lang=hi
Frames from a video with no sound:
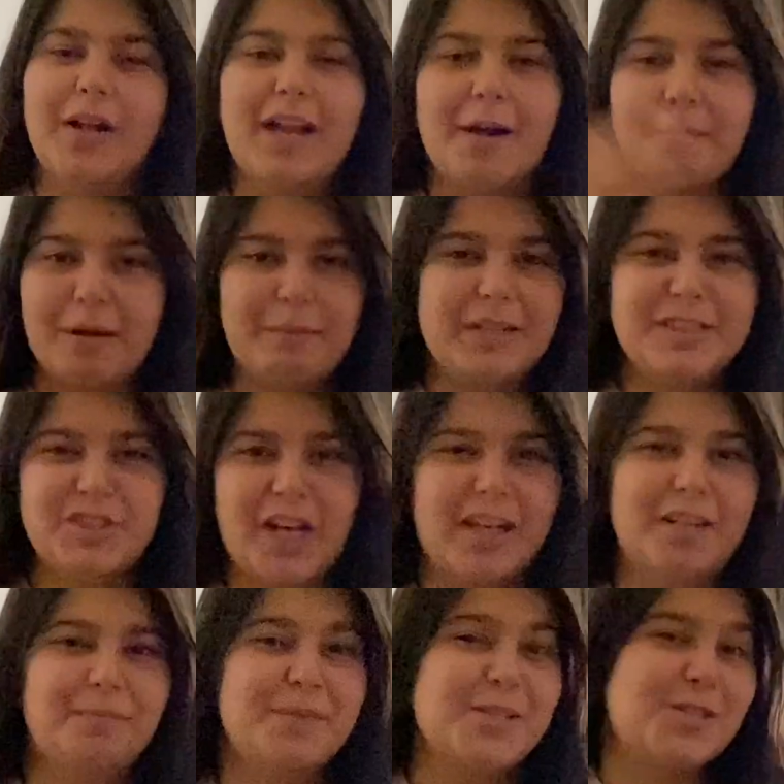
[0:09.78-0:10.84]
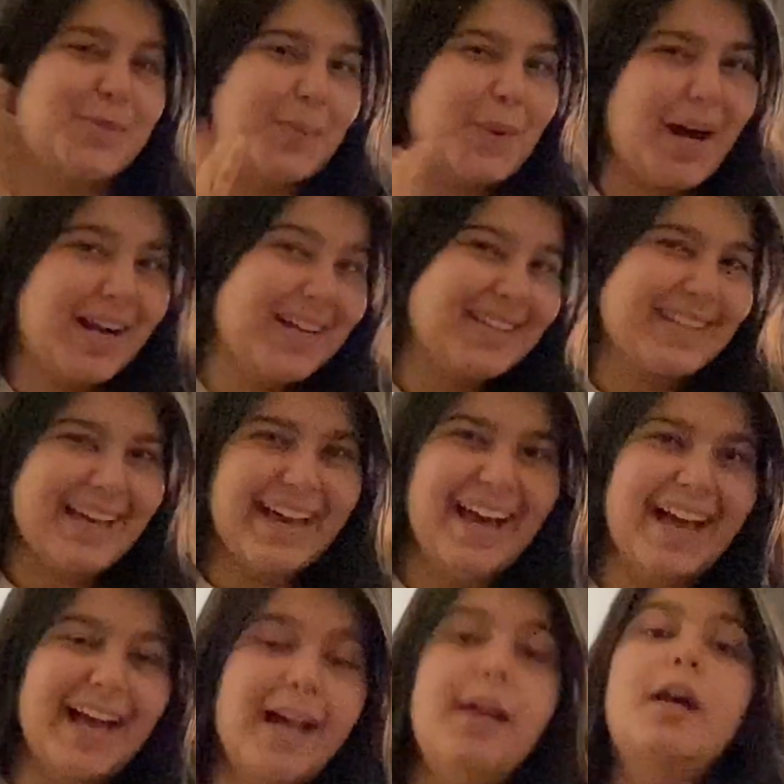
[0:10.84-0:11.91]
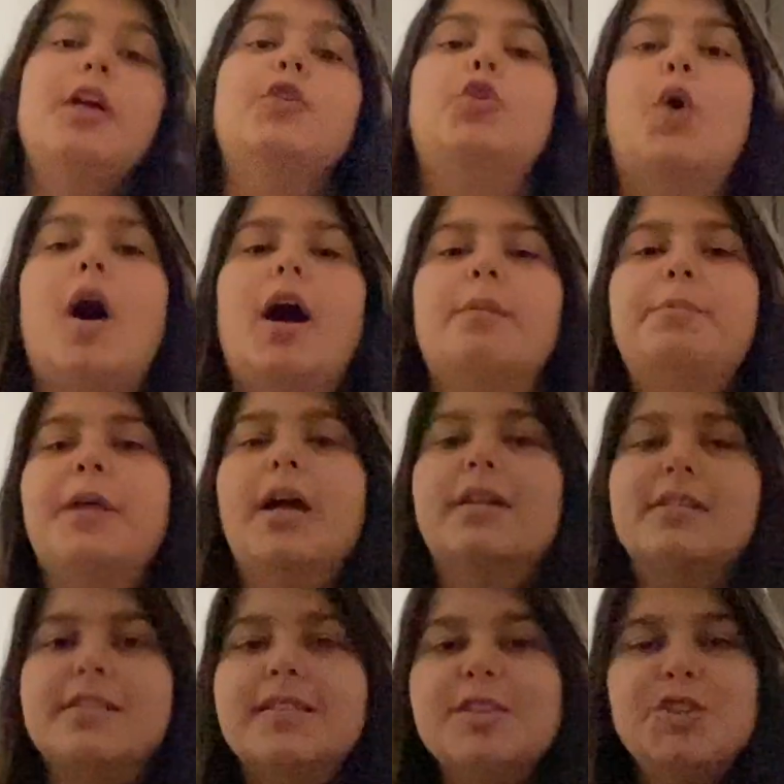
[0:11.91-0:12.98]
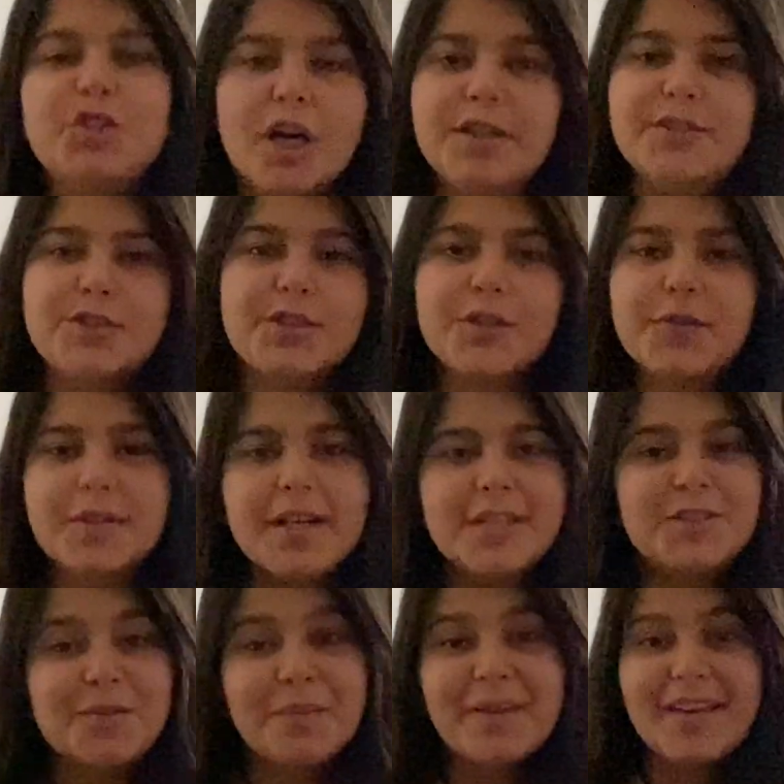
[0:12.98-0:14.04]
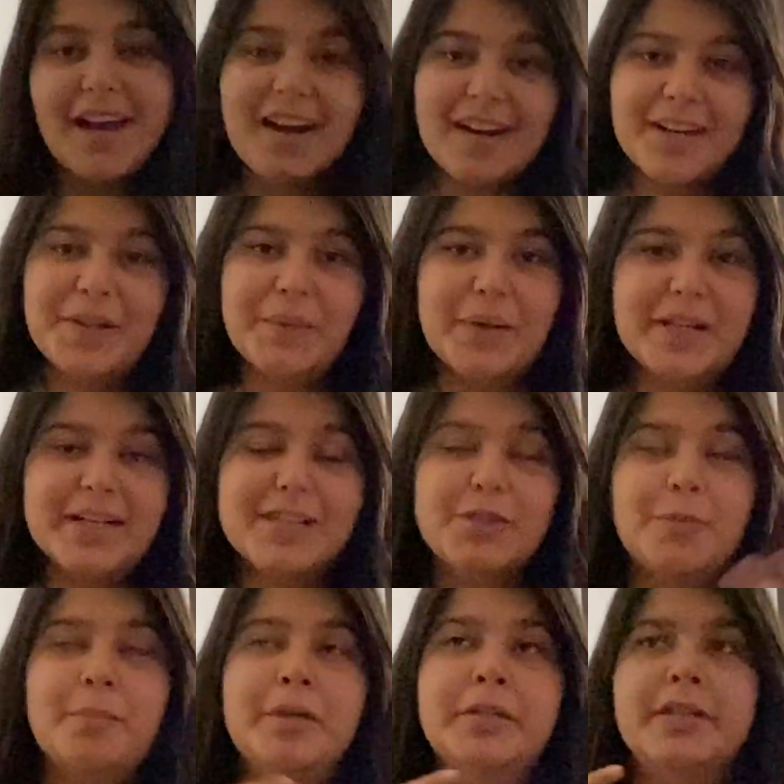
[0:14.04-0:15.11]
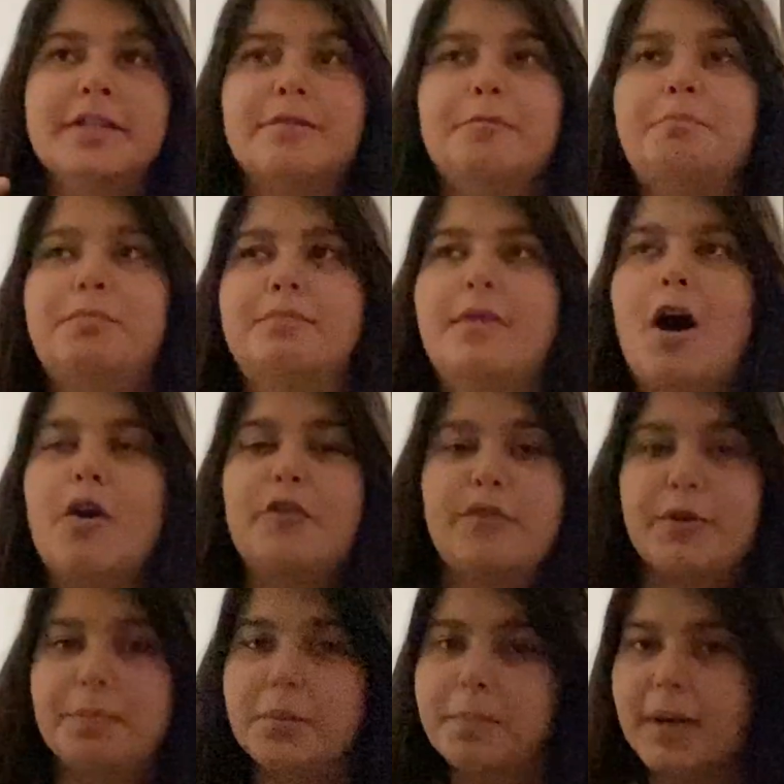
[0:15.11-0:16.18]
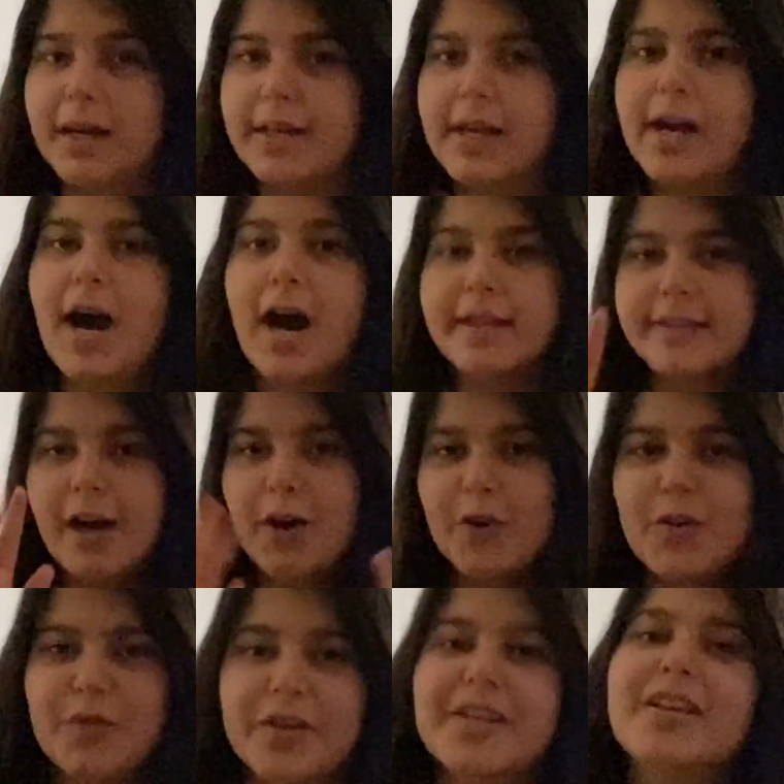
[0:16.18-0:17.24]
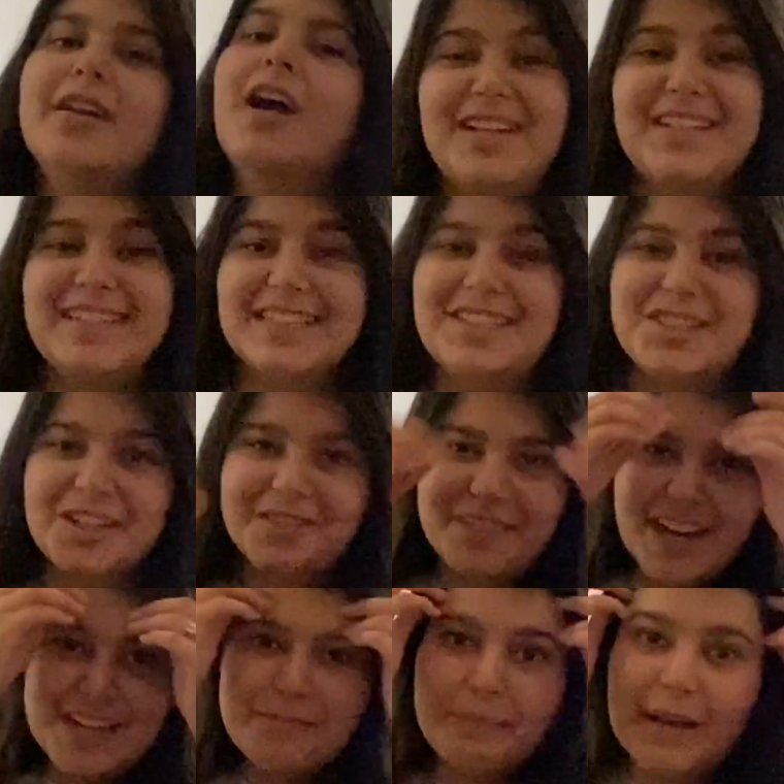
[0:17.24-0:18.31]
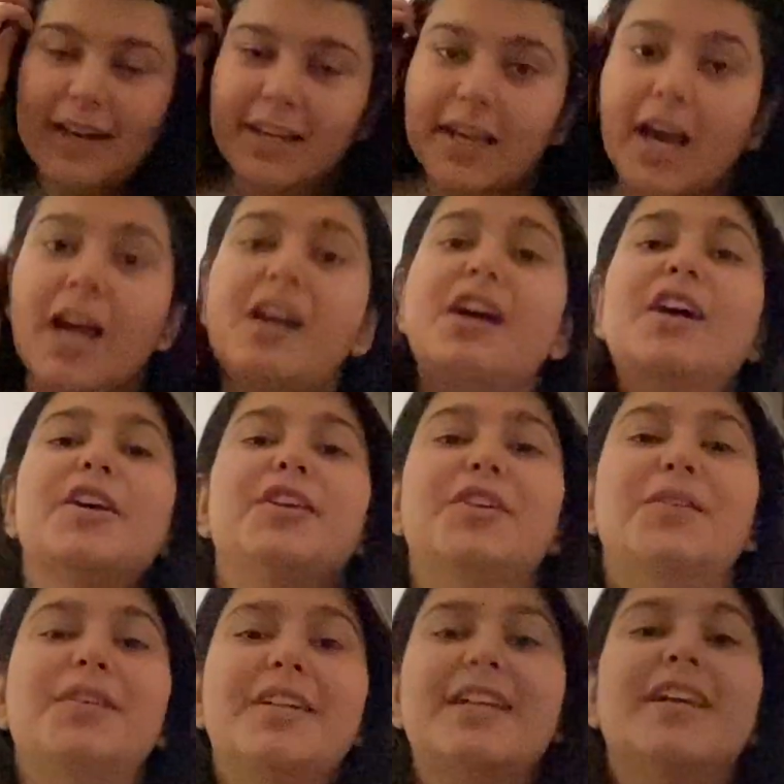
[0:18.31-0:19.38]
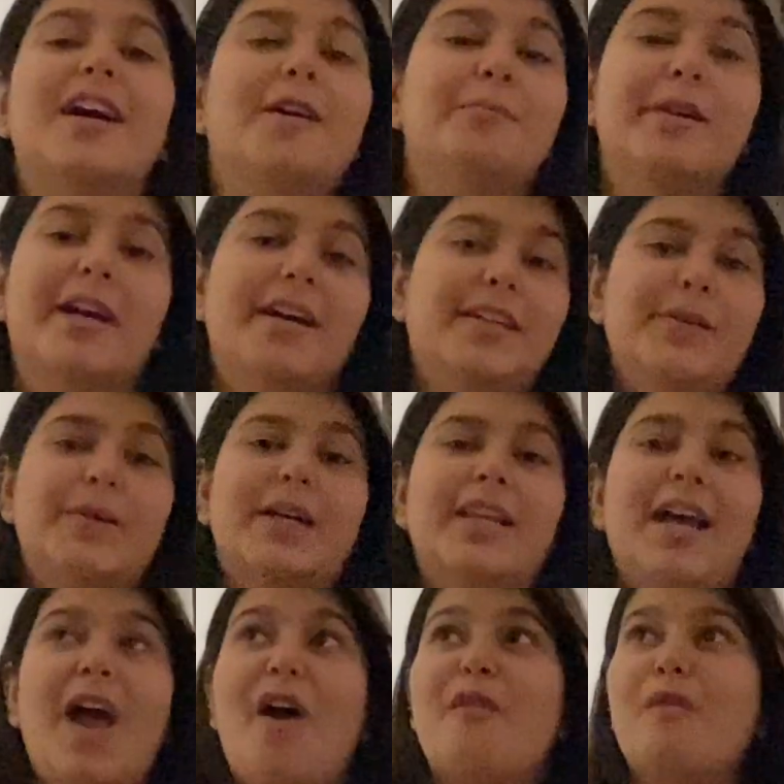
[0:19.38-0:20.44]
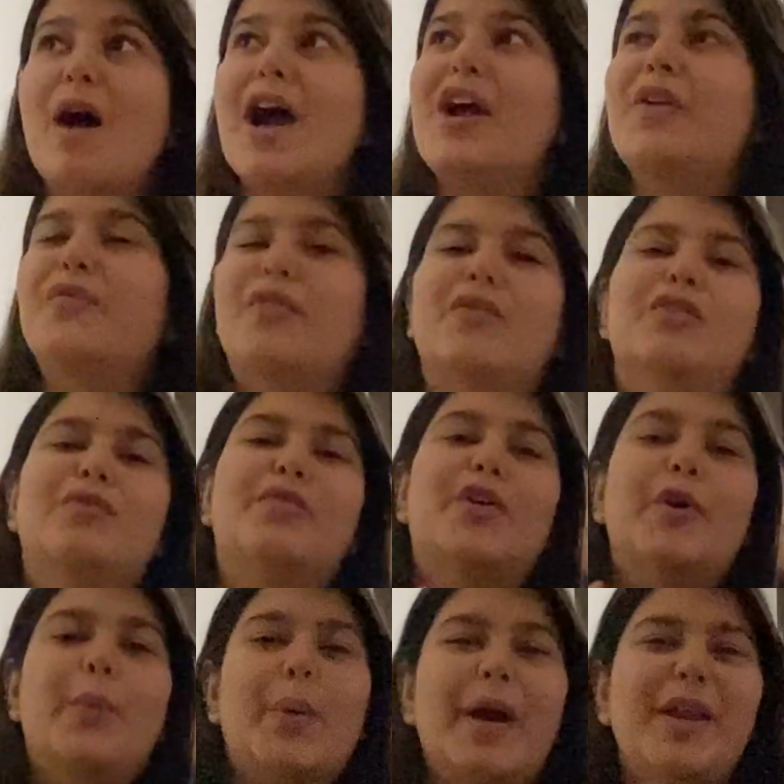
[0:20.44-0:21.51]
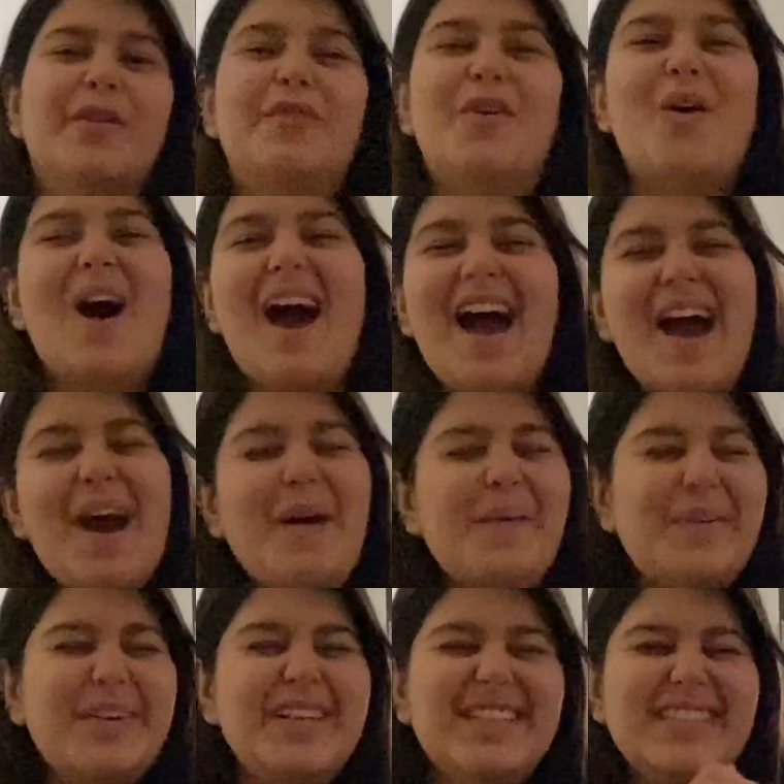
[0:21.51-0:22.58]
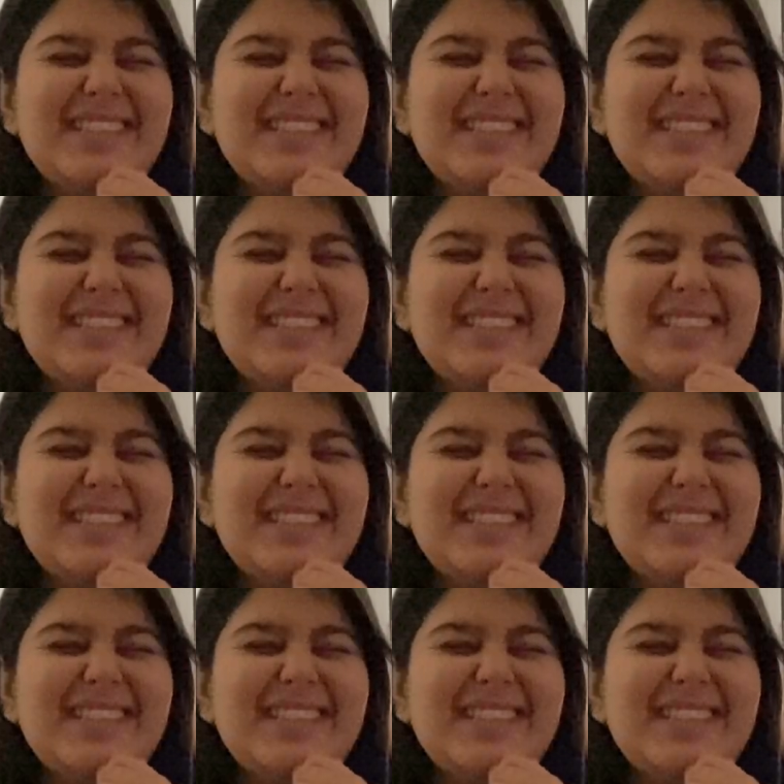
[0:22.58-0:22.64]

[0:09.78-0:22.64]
आपका मेरे चैनल पर स्वागत है तो आप टाइटल से जान चुके होंगे आज हम क्या करने वाले हैं तो मैंने आउटफिट भी पहन लिया आधा आउटफिट टी शर्ट वाइट पहन लिया क्योंकि हम खाने वाले हैं वाइट फूड फॉर ट्वेंटी फोर आवर